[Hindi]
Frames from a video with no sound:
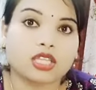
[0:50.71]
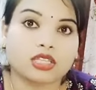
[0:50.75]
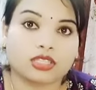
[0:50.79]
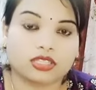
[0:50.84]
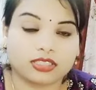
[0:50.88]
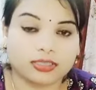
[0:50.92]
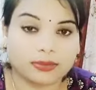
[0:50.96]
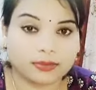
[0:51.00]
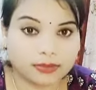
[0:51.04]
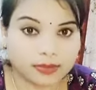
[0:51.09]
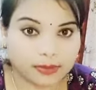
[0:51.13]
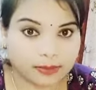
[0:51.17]
तो
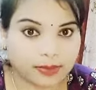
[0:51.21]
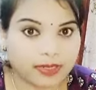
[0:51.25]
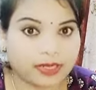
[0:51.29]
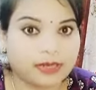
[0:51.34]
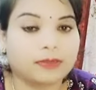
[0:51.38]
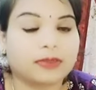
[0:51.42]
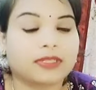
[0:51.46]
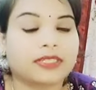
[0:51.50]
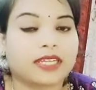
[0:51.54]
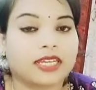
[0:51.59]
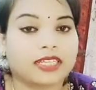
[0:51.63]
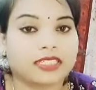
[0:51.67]
सबसे पहले
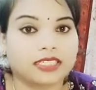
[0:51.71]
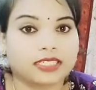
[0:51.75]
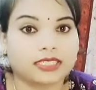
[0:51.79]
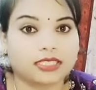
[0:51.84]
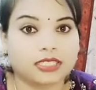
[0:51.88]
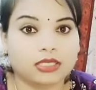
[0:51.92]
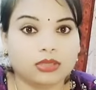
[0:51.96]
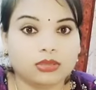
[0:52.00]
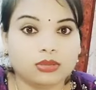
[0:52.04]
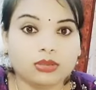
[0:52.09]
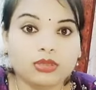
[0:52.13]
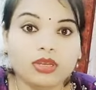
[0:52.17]
बता
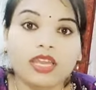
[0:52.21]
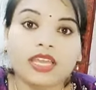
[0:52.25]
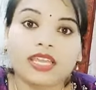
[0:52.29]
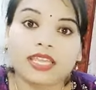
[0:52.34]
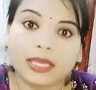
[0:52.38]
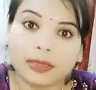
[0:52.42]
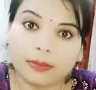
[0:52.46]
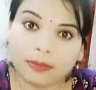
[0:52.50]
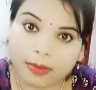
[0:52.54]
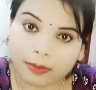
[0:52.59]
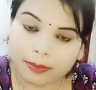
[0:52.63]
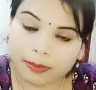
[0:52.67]
देती हूँ
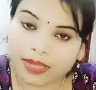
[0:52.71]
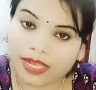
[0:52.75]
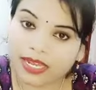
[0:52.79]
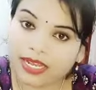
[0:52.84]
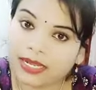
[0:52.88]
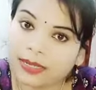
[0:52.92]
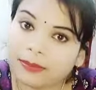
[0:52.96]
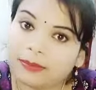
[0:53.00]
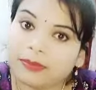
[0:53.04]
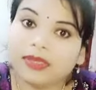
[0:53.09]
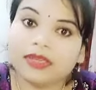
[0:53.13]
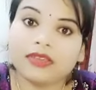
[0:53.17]
कि मैं
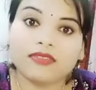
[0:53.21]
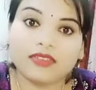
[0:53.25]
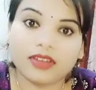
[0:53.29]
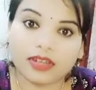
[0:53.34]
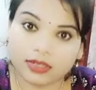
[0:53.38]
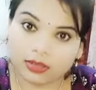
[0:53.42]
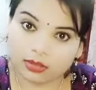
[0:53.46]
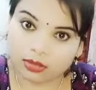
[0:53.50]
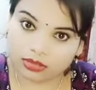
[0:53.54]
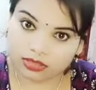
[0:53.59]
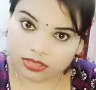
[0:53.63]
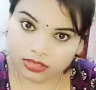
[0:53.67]
पहले भी
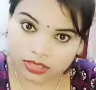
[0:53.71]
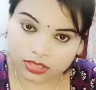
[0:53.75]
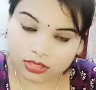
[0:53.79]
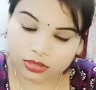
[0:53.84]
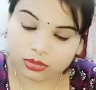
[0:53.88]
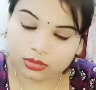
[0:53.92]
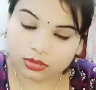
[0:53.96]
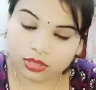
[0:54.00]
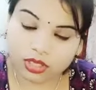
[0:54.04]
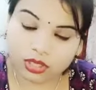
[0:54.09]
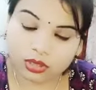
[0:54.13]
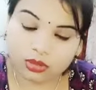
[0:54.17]
वेट लॉस कर
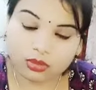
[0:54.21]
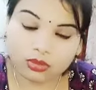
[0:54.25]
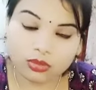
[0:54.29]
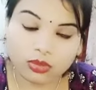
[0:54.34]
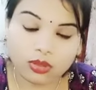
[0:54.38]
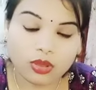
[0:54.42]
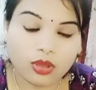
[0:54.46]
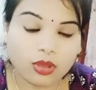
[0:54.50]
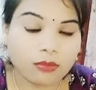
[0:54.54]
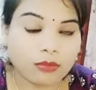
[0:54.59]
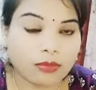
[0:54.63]
चुकी हूँ